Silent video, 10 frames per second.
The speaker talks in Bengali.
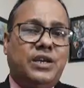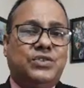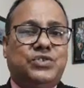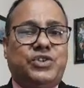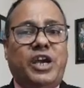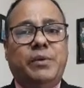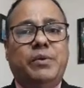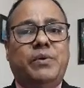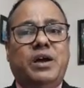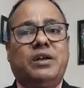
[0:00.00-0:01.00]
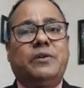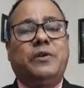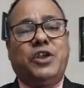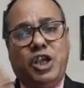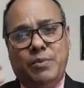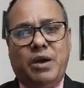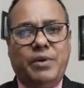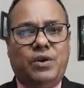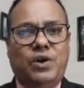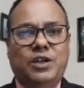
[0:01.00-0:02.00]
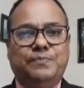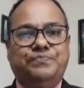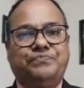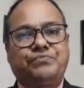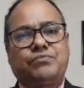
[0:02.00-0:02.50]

নাম সংশোধনের জন্য এখানে